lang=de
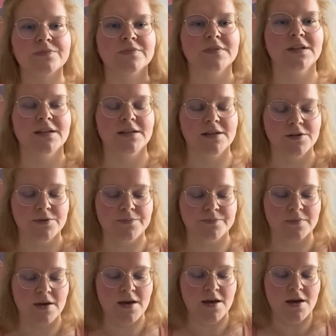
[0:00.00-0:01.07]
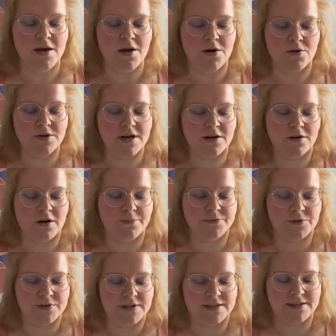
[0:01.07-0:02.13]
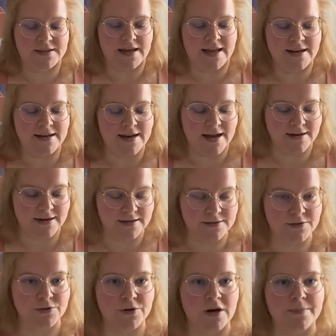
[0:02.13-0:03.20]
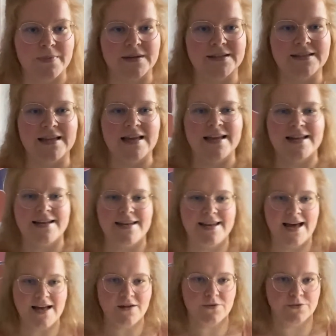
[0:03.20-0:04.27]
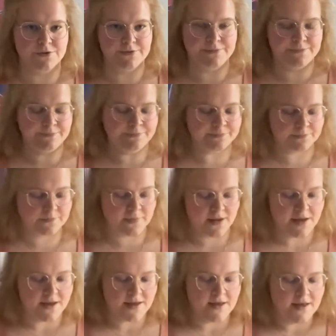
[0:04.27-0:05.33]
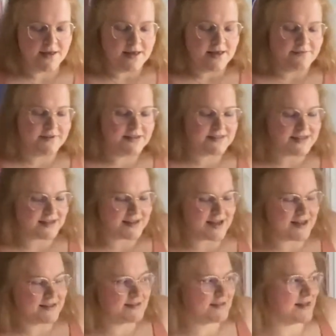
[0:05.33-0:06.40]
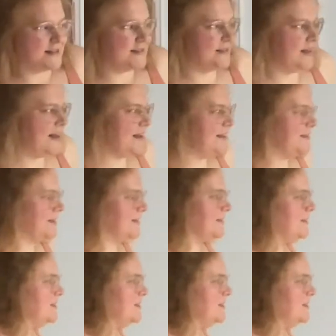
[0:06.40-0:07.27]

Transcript: Genau. Und dann klopfst du dich entlang deines Körpers nach unten. Wie gesagt, ganz, ganz leicht, ganz